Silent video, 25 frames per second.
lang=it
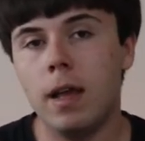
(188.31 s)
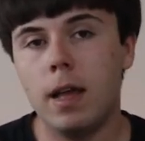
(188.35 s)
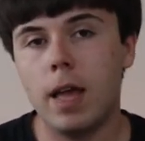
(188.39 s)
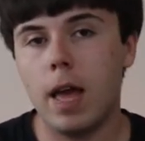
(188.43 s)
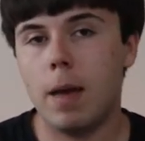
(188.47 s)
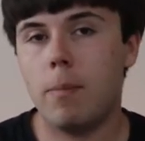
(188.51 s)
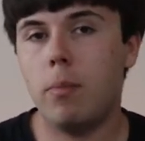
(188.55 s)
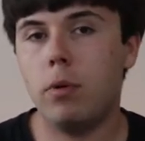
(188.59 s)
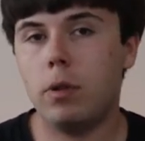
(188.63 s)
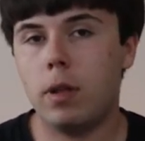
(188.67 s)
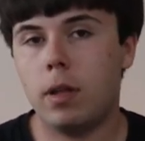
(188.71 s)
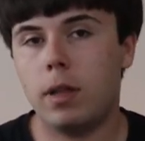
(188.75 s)
e
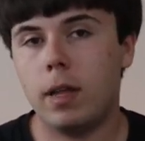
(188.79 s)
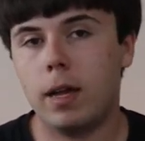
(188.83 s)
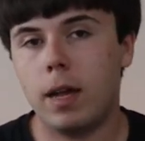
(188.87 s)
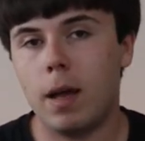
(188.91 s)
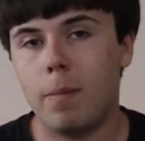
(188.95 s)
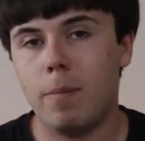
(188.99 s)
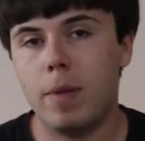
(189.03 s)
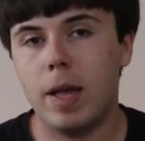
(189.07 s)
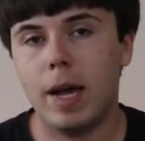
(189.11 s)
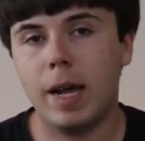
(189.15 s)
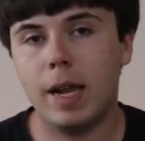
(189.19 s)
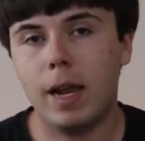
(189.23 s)
potete
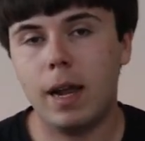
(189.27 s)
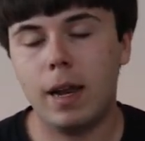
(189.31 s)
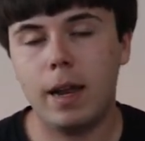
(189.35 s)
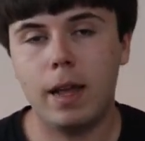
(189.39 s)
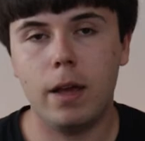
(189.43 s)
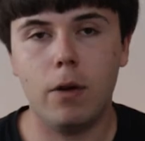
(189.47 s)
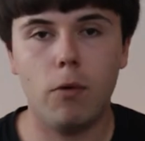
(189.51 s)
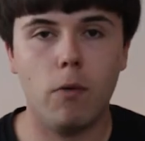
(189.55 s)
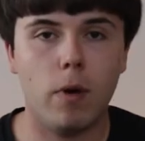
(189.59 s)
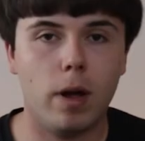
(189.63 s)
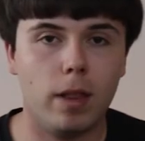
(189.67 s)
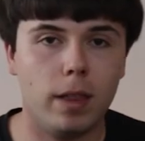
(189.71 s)
cambiare la
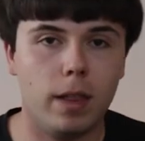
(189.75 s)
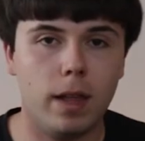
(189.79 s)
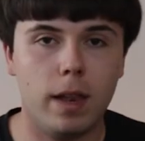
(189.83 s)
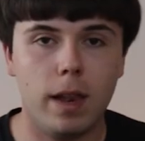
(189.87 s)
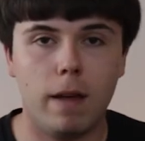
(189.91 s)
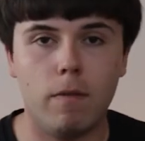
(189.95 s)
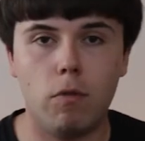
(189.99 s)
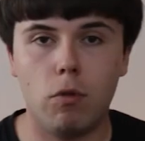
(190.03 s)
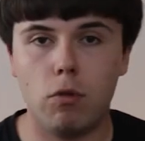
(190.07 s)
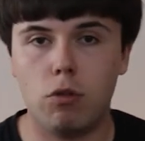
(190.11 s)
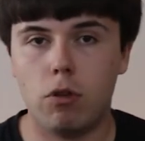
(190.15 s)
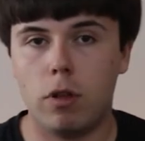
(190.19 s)
lingua della
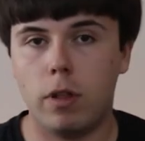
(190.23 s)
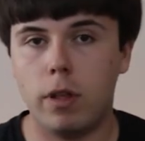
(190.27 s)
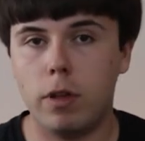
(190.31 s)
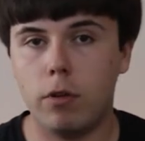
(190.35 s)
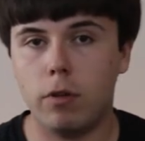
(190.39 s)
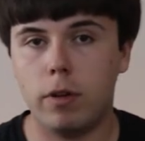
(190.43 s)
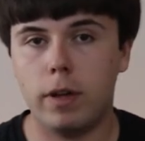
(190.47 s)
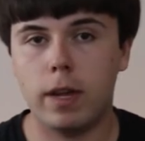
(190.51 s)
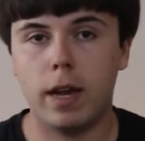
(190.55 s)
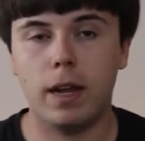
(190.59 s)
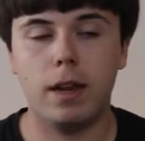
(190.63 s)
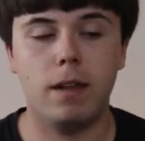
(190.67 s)
voce degli
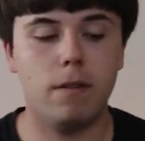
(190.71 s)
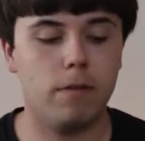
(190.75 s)
occhiali.